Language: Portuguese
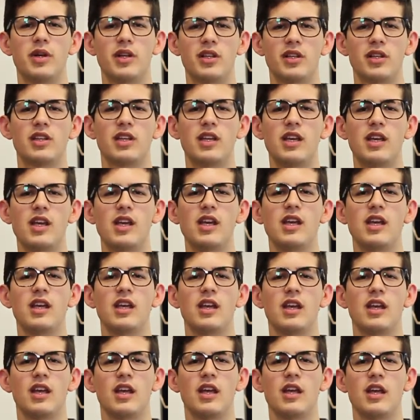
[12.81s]

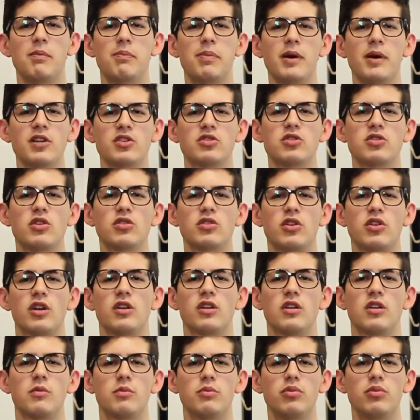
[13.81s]
manequim e personal
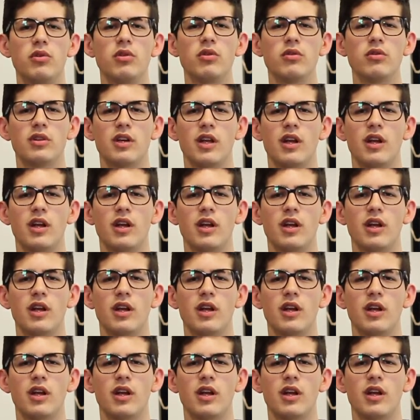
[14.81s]
trainer Bruno